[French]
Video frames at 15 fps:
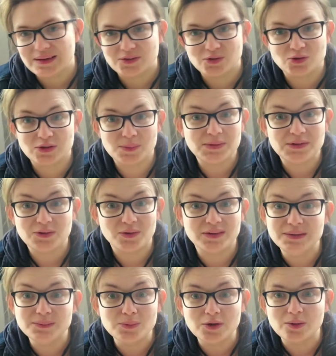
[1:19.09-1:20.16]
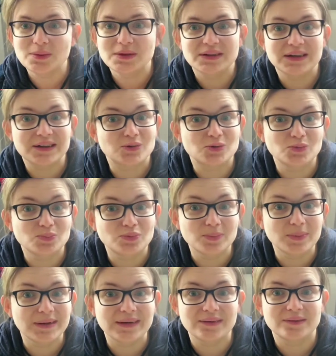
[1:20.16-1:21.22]
parce que j'habite en immeuble et avec une
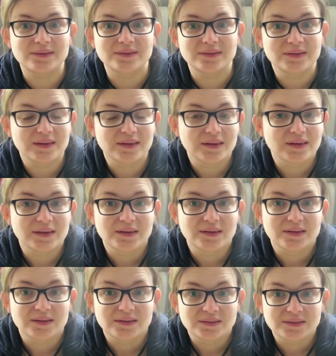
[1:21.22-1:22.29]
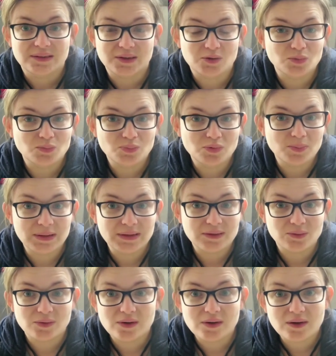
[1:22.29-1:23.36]
poubelle, il n'y a qu'une poubelle
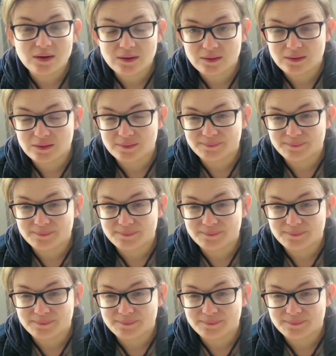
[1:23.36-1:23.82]
dehors.